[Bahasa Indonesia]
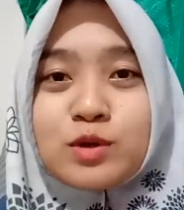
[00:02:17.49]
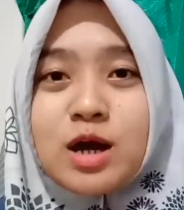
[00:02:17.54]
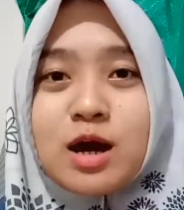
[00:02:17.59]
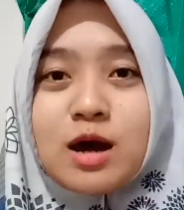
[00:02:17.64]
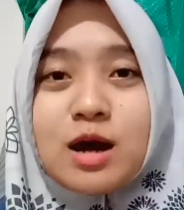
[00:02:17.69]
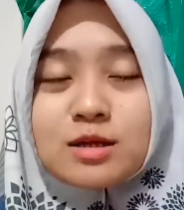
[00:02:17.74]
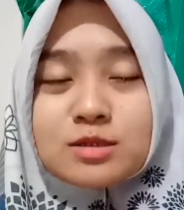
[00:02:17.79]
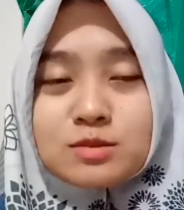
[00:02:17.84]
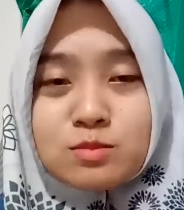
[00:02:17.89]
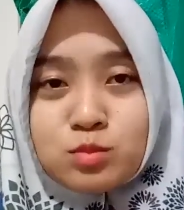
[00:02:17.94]

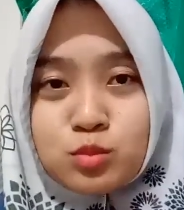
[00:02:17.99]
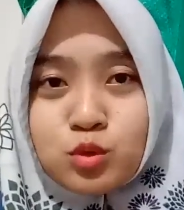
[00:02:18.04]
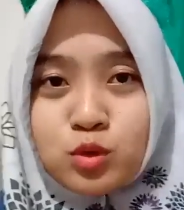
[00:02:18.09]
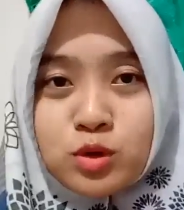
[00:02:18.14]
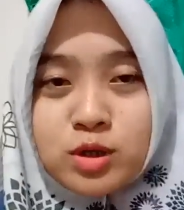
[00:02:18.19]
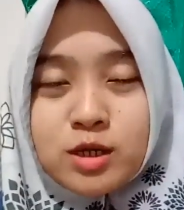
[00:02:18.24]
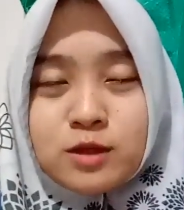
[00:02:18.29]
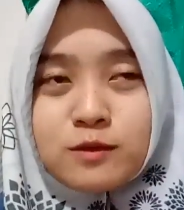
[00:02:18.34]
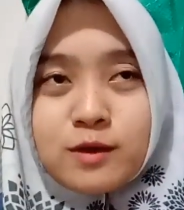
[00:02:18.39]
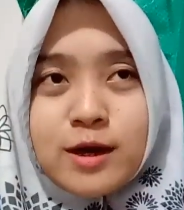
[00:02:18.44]
udah
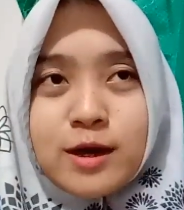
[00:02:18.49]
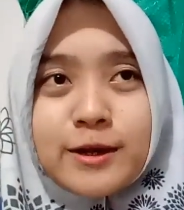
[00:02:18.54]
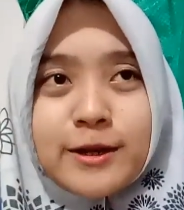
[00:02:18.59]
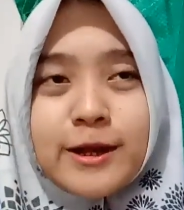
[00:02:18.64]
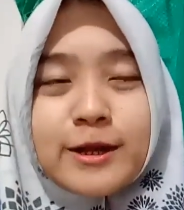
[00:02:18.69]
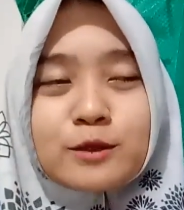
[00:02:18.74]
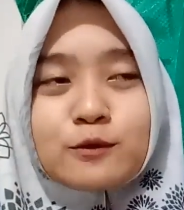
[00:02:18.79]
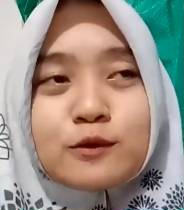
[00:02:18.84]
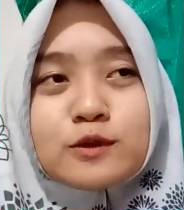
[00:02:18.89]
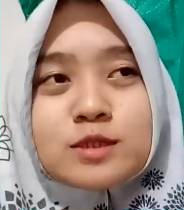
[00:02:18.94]
sembuh gitu kan
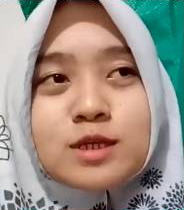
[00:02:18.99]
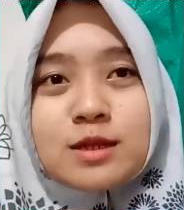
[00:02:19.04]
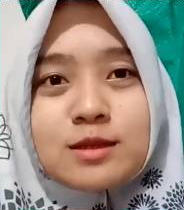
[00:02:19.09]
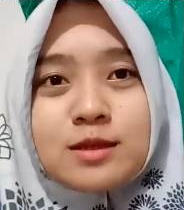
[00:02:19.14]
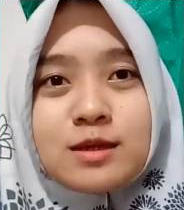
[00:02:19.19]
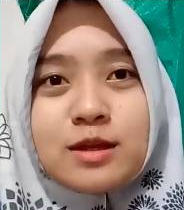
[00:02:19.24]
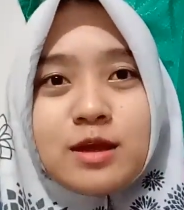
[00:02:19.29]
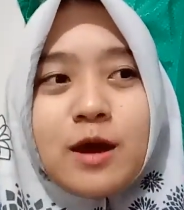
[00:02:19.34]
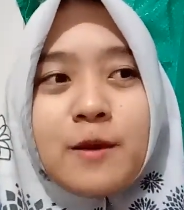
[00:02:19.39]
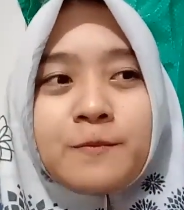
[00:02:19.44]
ya terus
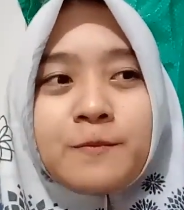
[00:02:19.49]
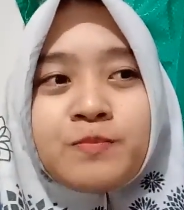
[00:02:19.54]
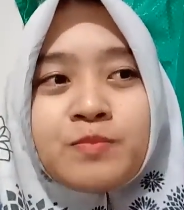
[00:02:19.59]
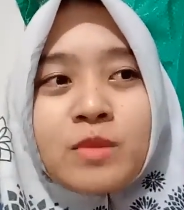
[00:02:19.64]
kata dia